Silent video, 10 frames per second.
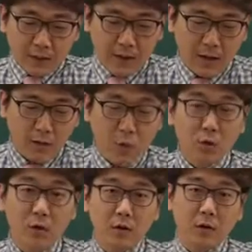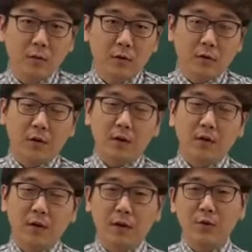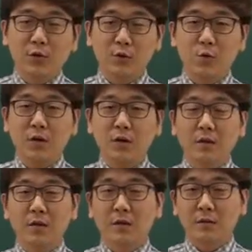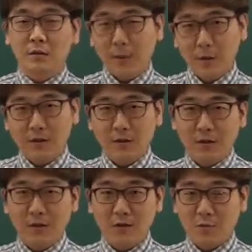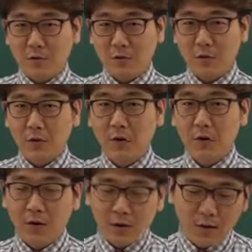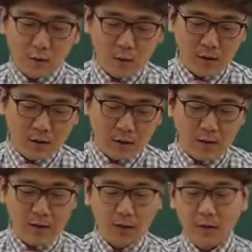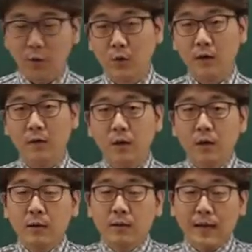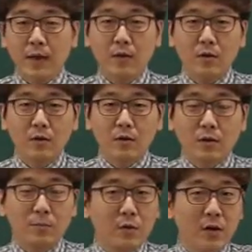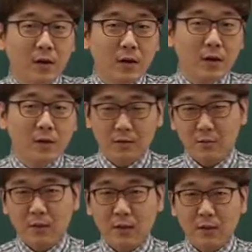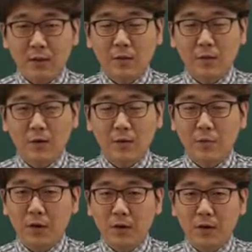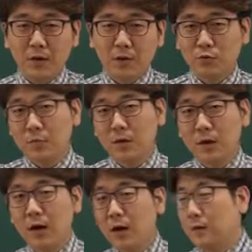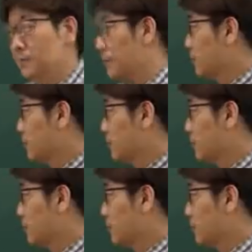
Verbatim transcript: 아, 오늘 여러분들께 알려드릴 쭉 강의는 세 번째 시간이 됐죠 벌써. 아, 오늘 알려드릴 내용은 단어를 커플링하라 라는 뜻입니다. 단어를 커플링하라. 이게 무슨 말이냐?